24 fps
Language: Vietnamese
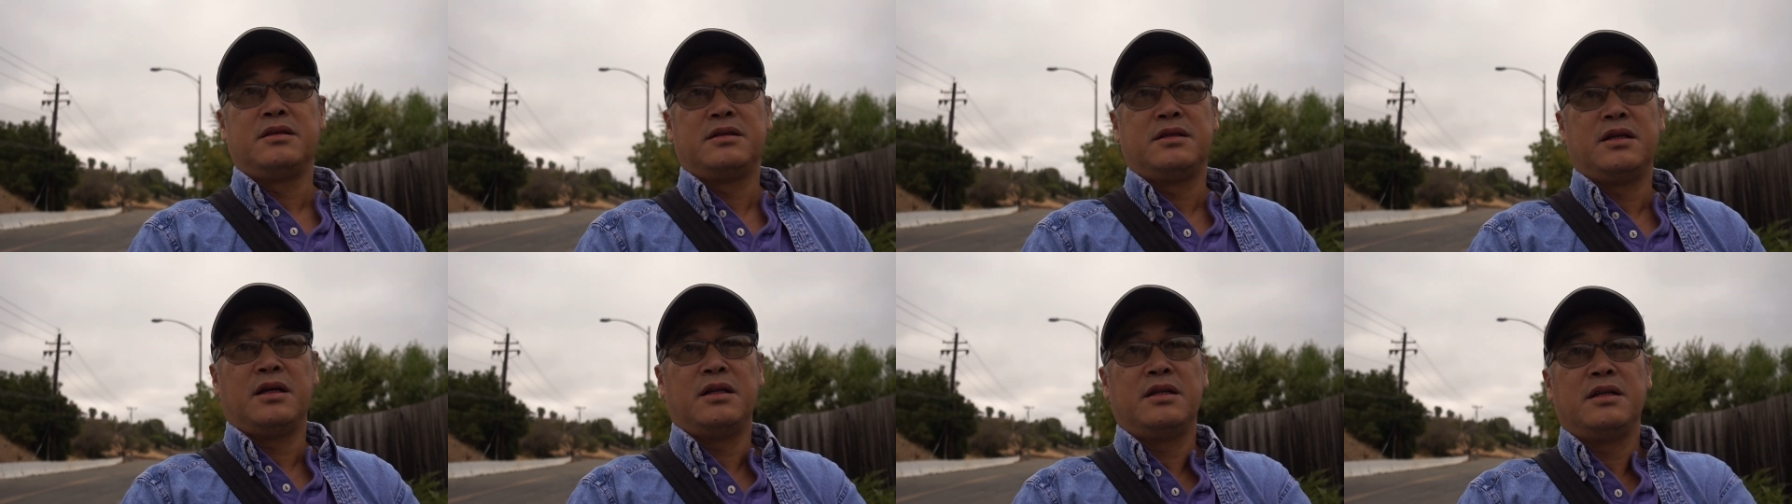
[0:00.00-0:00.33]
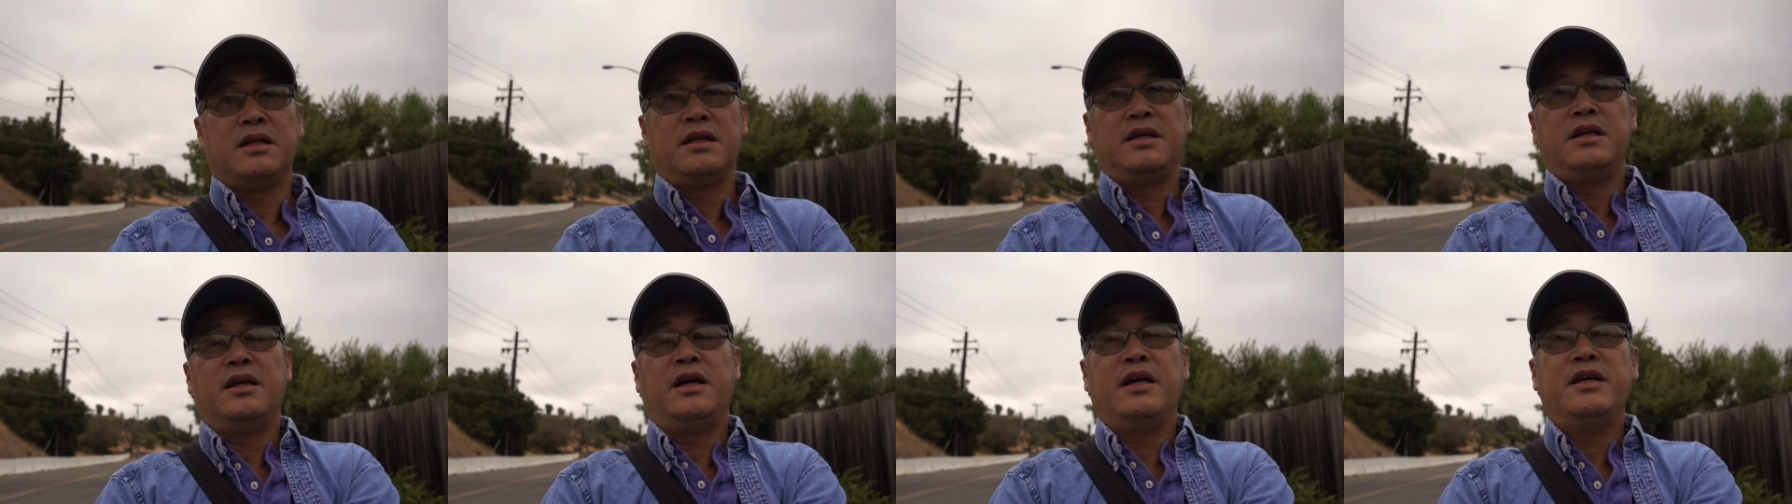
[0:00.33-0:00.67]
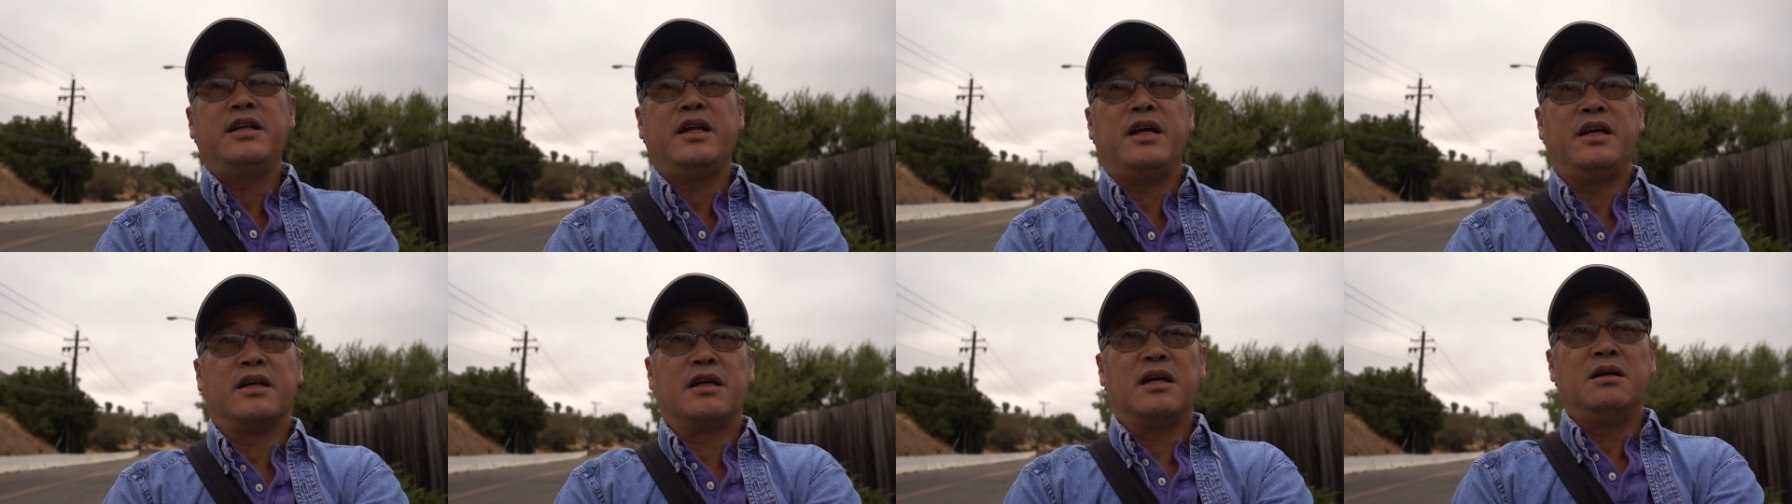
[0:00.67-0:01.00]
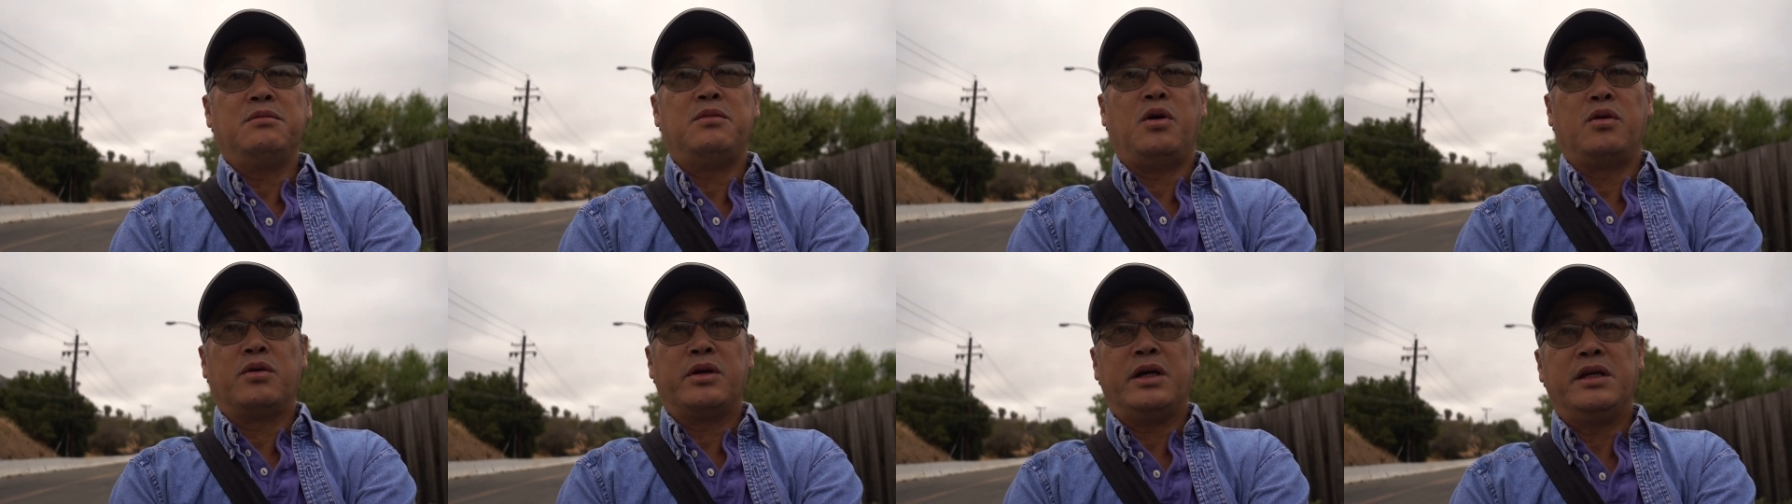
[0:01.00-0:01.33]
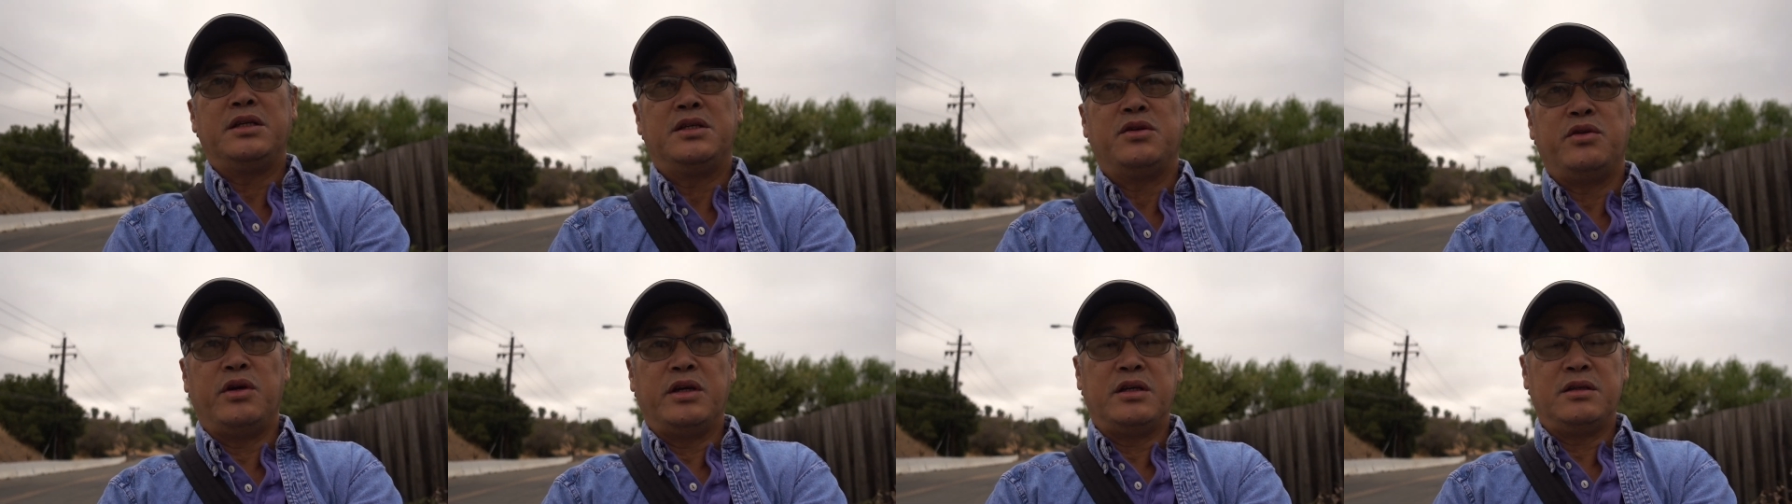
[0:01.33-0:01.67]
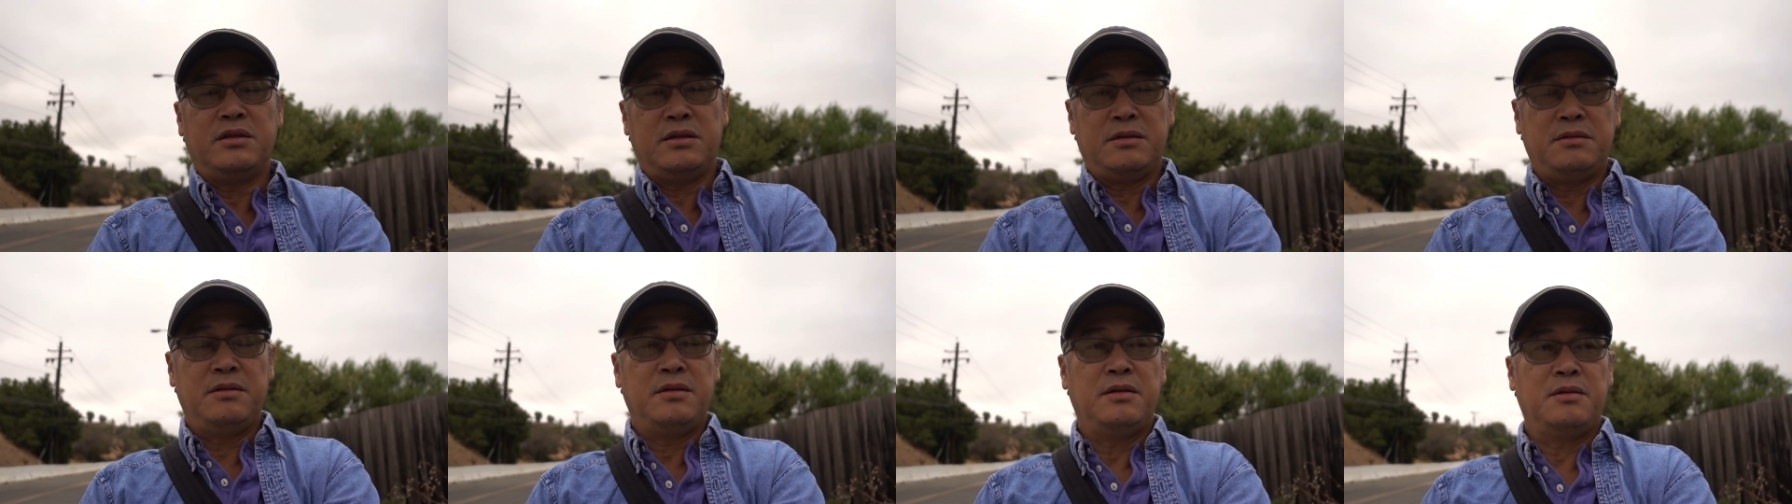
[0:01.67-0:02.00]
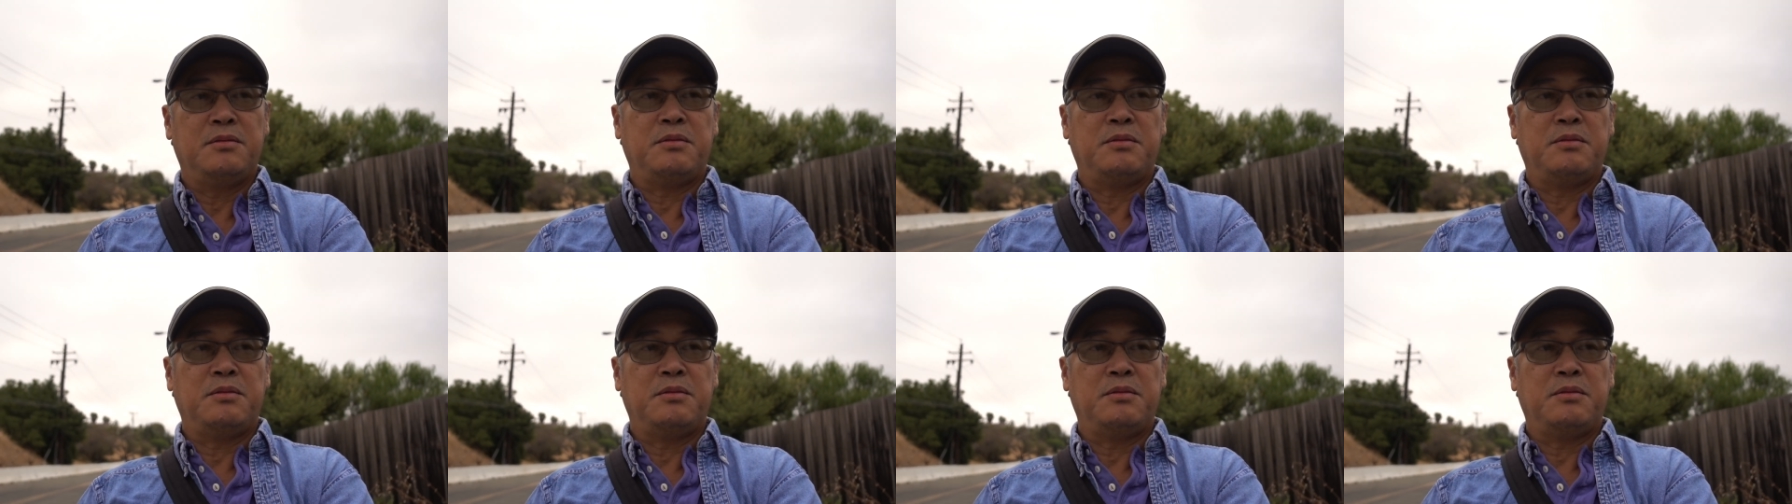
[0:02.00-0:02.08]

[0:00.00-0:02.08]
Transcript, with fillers: trên thế giới này có một cái chuyện